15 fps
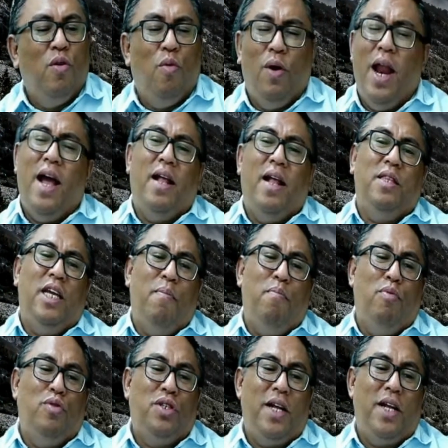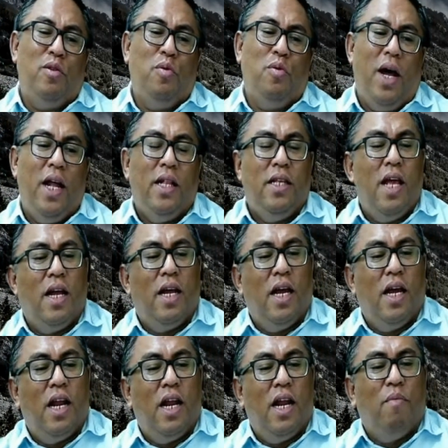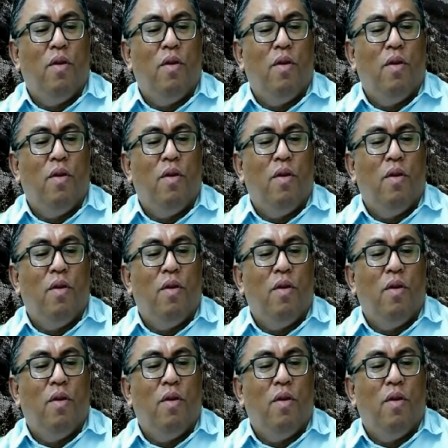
Ulangan 31 ayat yang ke-6.